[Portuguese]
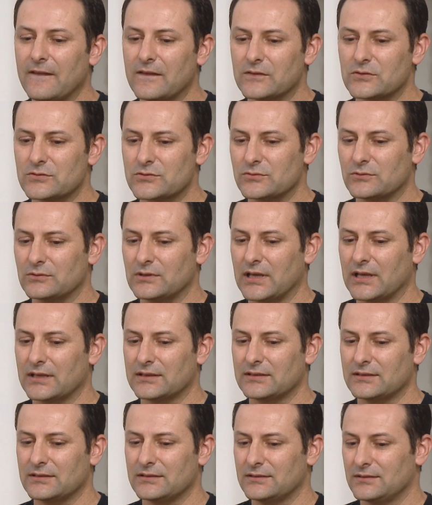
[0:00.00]
do
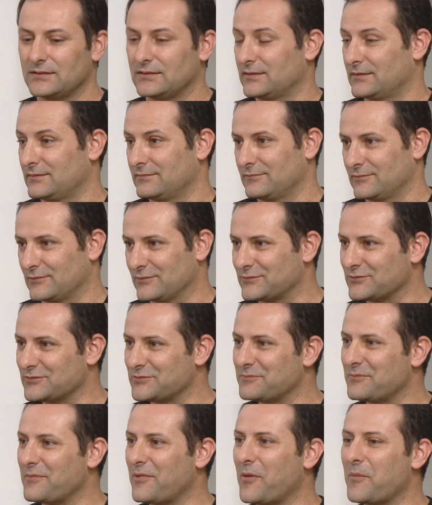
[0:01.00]
chocolate é, é no fundo,
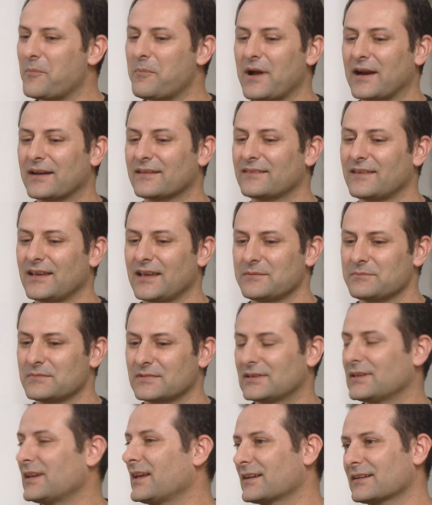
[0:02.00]
um part-time.
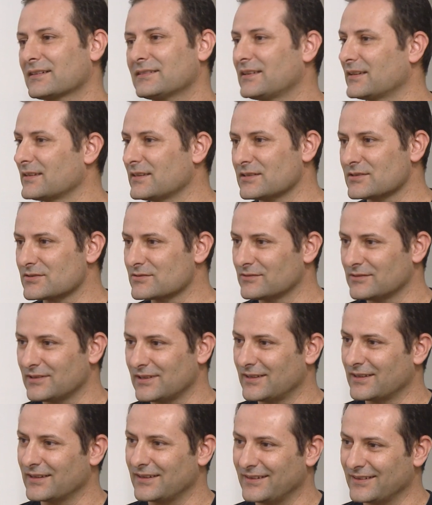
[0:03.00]
Claro que tenho
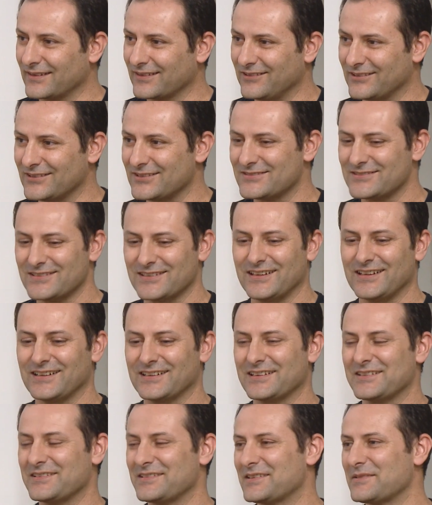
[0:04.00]
ajuda incondicional sim,
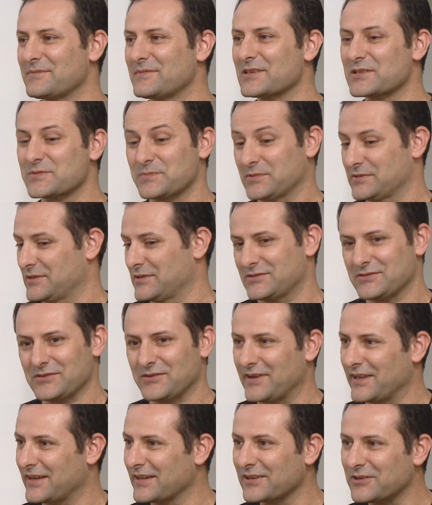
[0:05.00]
da, claro, da, minha esposa, se
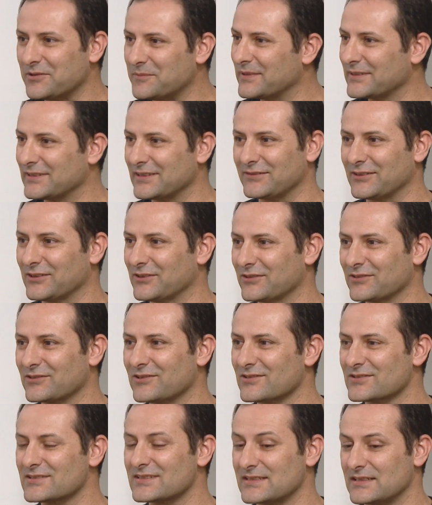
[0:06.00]
não era incompatível. Não sim.
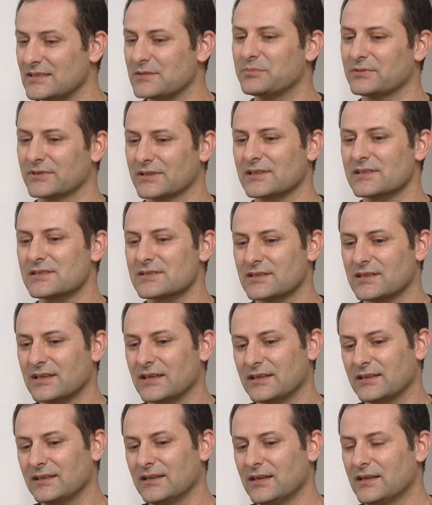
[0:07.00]
conseguia, porque isto
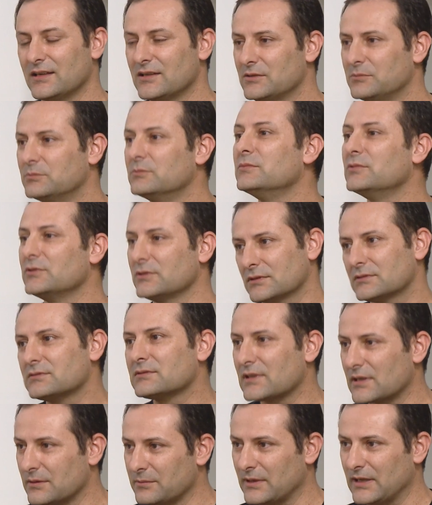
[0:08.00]
tem muito
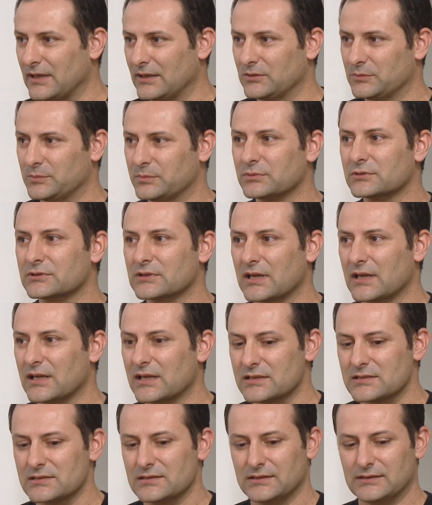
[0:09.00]
trabalho por
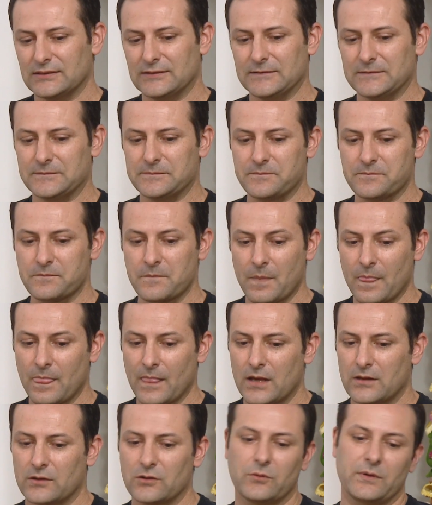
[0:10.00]
trás. É. Ah, um,
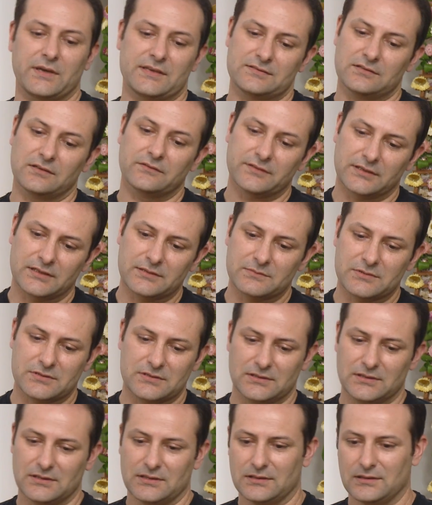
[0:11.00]
não é só vermos.
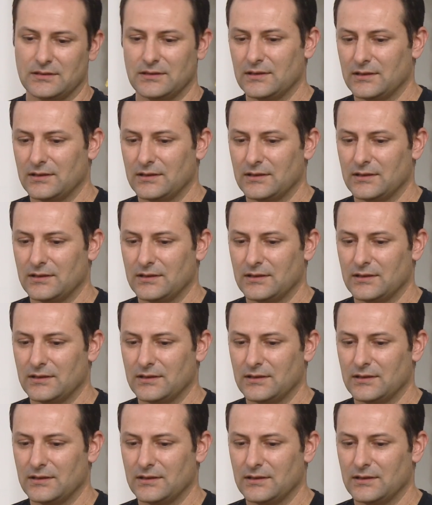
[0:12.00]
Uh,